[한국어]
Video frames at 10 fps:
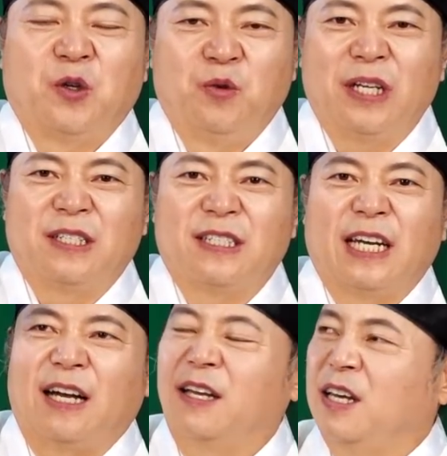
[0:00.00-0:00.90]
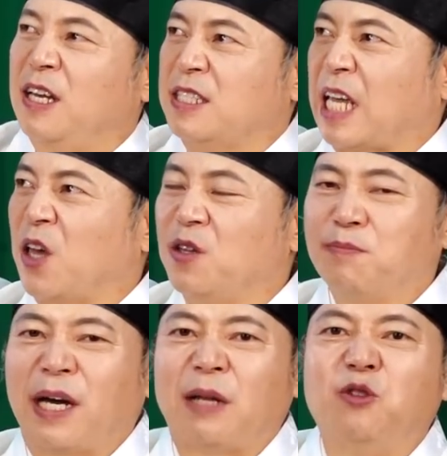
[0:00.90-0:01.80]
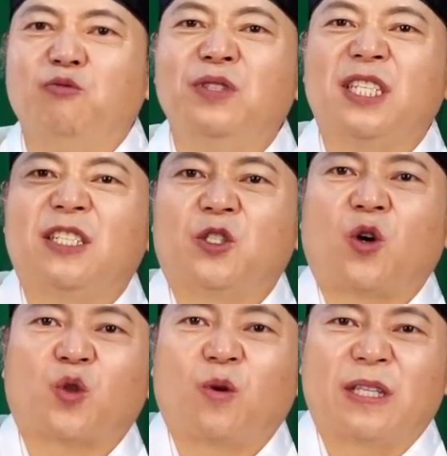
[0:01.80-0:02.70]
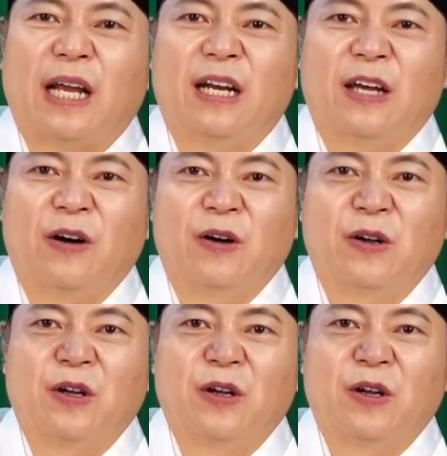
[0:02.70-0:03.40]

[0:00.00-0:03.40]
왜 그러냐? 자연 바람이 움직이는 척도가 달라요.